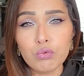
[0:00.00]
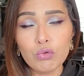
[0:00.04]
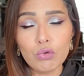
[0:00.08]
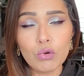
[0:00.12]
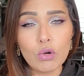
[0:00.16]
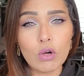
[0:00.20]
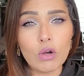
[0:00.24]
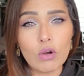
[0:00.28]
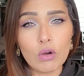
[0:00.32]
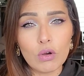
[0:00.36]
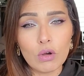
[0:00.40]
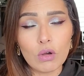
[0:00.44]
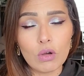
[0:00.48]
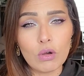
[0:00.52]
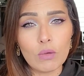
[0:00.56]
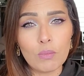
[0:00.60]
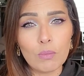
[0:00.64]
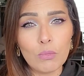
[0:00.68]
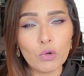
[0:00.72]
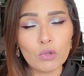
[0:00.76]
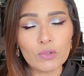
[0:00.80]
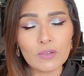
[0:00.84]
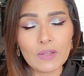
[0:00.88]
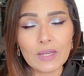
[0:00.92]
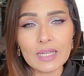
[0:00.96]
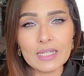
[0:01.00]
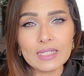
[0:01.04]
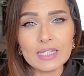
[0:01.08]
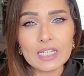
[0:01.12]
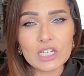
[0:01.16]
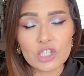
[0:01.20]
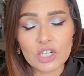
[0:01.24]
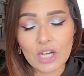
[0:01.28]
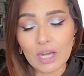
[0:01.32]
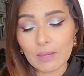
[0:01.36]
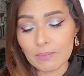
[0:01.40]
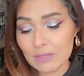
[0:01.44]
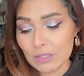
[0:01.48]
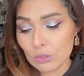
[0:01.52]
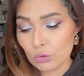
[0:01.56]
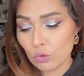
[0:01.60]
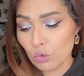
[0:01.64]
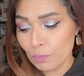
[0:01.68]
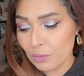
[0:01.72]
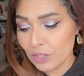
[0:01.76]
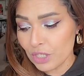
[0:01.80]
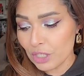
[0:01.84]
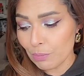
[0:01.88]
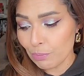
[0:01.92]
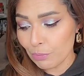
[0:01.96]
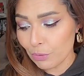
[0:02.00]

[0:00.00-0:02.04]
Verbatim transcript: pour montrer déjà un tout petit